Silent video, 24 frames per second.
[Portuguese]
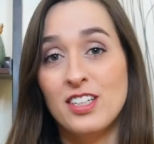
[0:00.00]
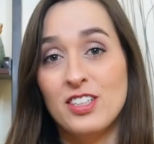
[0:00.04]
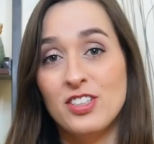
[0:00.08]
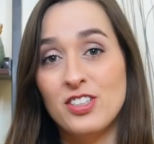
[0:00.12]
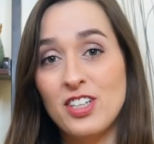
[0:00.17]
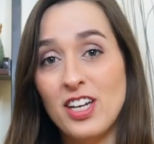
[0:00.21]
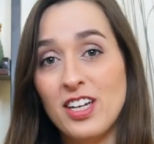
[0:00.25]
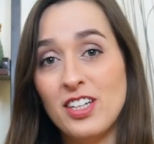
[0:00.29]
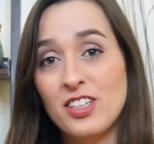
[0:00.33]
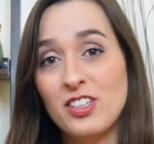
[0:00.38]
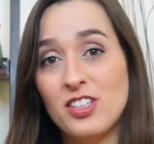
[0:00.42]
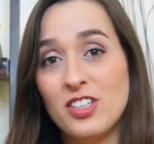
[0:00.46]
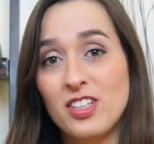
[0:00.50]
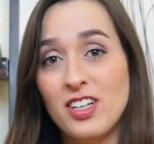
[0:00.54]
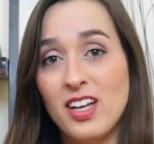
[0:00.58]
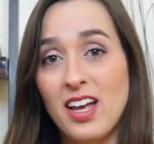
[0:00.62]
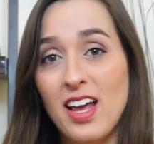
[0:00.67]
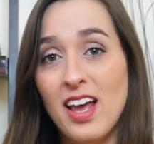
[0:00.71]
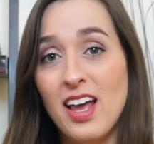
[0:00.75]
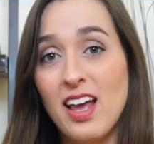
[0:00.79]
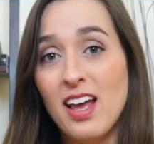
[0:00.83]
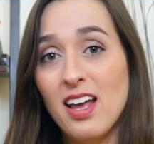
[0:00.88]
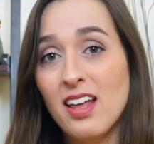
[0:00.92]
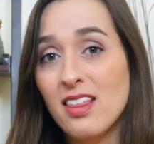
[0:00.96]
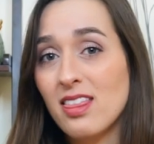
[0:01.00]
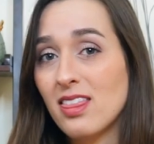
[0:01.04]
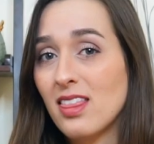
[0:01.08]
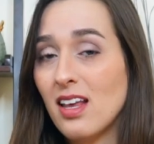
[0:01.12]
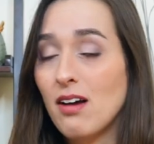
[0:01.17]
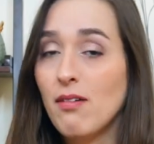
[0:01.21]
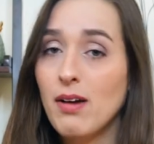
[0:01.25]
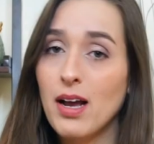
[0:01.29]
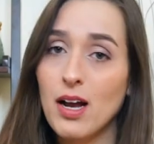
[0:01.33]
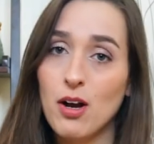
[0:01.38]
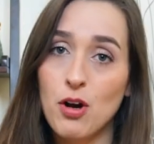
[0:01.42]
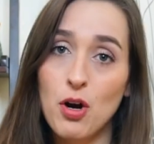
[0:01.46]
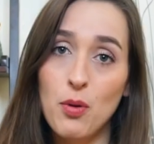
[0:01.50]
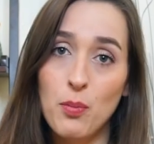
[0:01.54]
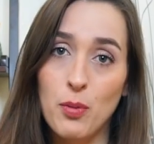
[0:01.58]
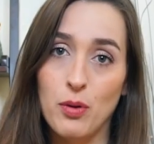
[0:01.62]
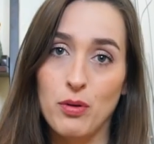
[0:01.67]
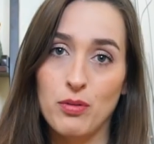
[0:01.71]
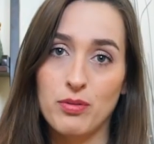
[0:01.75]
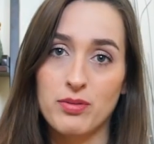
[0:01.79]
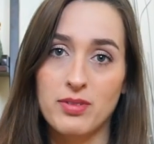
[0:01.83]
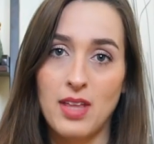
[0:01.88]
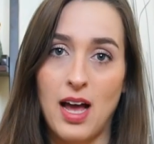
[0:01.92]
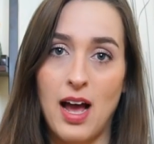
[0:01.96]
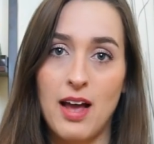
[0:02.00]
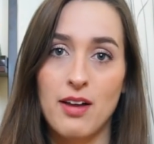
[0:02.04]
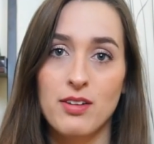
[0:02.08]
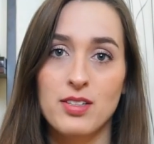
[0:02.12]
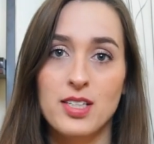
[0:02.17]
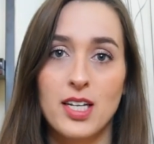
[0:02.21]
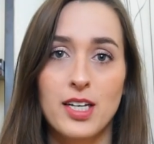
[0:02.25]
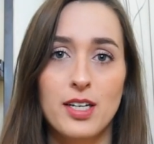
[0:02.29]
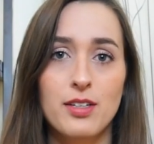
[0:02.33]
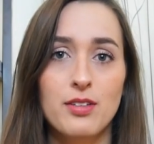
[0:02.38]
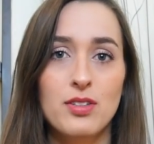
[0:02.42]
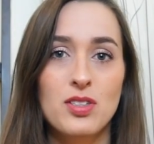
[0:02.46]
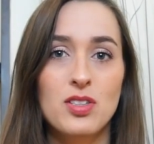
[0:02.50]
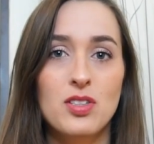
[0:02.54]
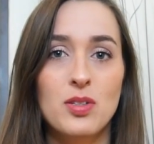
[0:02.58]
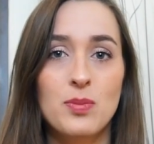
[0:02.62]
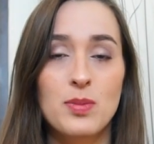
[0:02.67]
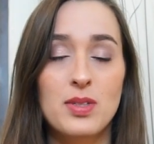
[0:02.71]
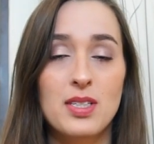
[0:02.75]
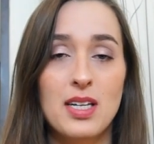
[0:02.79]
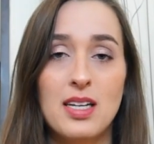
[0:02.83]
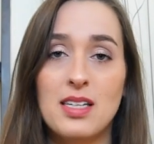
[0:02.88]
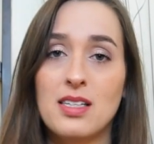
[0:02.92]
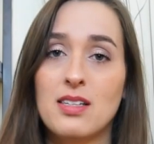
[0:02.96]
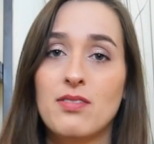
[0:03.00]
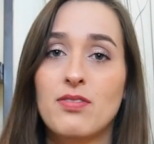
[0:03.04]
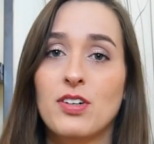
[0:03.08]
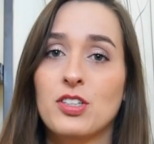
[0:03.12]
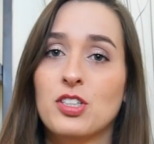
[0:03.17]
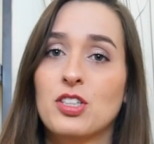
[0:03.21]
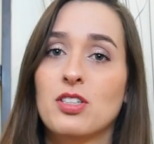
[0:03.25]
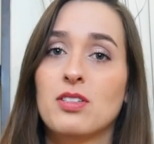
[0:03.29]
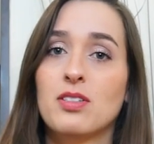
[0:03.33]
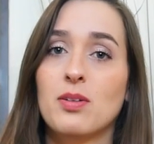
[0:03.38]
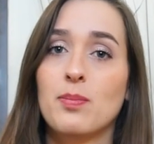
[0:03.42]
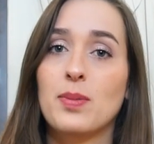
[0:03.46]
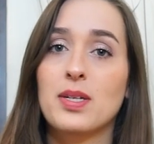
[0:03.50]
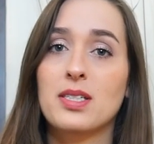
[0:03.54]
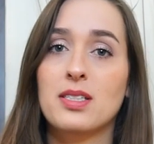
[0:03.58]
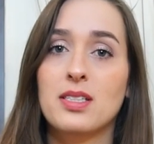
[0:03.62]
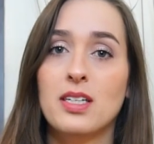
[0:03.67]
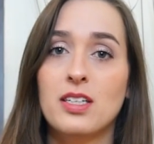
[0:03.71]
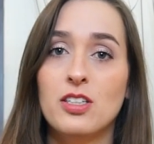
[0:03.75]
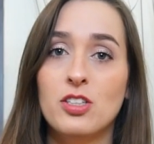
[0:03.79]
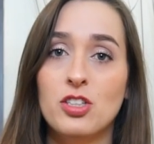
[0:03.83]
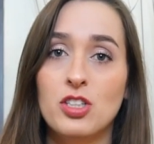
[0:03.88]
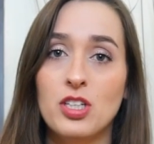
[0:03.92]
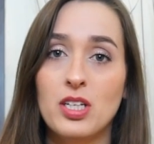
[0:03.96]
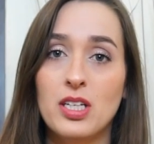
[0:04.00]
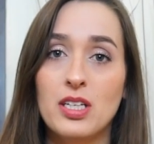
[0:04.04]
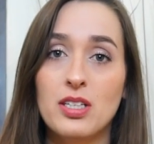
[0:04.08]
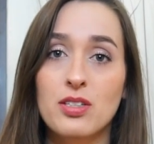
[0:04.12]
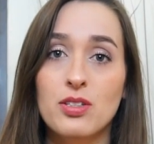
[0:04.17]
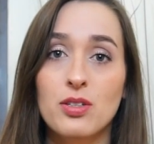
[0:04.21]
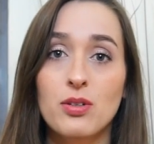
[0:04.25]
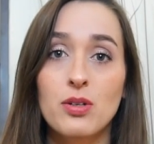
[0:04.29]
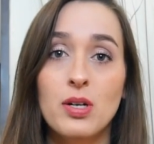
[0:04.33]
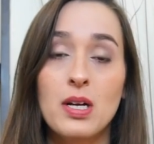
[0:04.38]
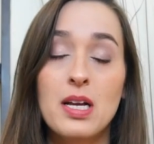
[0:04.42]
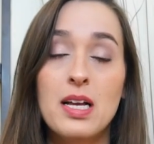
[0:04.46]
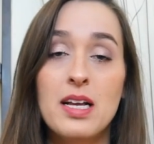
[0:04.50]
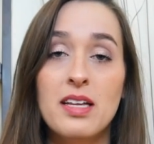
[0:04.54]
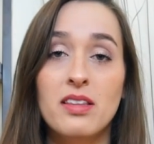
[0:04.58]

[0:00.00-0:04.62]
Gente, é, não é comum, tá? Eu sei que nos filmes eles enfatizam bastante isso.